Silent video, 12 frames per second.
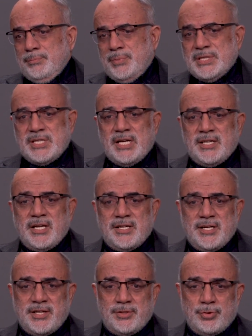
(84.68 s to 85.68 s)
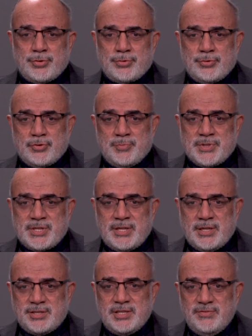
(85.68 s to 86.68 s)
Pazar yerine gidiyorsunuz
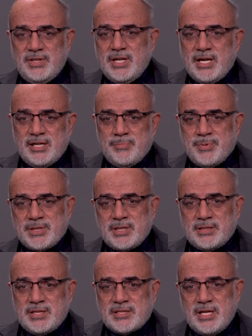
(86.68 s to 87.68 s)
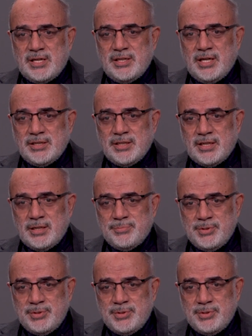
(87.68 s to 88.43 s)
mesela. Kivilerle patatesler yan yana.